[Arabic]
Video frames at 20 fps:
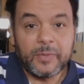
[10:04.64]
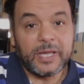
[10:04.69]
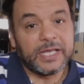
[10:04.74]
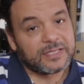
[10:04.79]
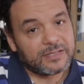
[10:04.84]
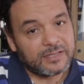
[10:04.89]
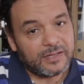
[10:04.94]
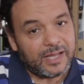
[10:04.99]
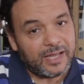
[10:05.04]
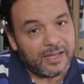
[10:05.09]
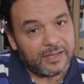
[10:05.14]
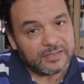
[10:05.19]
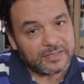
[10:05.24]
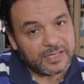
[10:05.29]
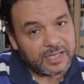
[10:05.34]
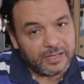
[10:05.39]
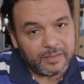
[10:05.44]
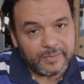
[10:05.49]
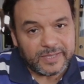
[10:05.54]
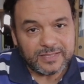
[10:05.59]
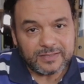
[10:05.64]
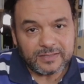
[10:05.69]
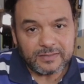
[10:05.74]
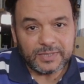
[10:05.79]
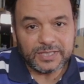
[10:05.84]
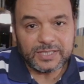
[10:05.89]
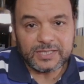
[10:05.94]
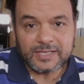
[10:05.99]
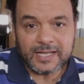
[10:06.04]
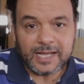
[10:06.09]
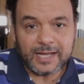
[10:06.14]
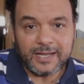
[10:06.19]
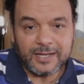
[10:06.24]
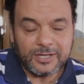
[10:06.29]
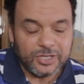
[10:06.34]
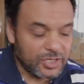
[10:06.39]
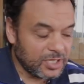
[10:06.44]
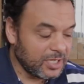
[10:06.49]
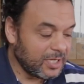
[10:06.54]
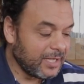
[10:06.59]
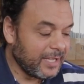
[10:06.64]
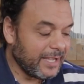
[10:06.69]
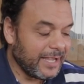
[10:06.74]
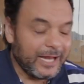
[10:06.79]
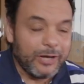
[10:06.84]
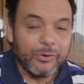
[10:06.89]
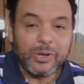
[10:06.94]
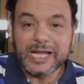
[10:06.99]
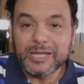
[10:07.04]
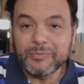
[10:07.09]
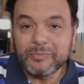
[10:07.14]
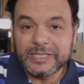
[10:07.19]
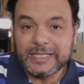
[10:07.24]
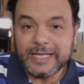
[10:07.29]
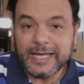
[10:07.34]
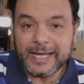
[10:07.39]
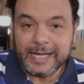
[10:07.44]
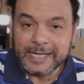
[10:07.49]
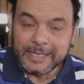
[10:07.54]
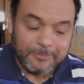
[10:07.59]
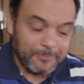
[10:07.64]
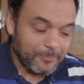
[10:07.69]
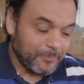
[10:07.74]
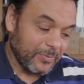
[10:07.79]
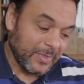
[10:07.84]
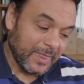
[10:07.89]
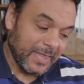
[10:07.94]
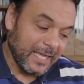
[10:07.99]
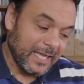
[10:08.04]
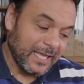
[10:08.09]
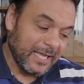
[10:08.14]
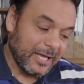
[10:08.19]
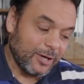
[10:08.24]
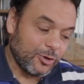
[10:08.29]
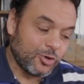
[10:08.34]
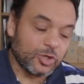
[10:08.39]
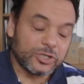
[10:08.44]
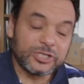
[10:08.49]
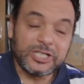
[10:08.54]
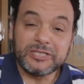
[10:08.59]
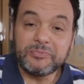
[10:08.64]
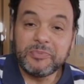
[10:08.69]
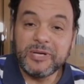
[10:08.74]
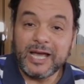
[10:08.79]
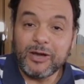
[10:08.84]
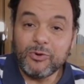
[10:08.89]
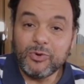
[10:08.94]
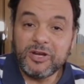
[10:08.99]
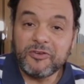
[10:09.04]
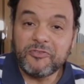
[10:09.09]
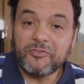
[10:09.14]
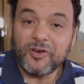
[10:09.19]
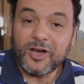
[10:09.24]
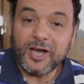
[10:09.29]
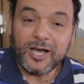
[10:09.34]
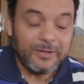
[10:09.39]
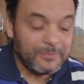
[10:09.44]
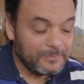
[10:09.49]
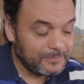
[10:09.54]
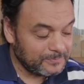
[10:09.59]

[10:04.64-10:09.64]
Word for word: بس لا استنى بس ما تستعجلش الواجب بتاعي الكوردات من اول الفا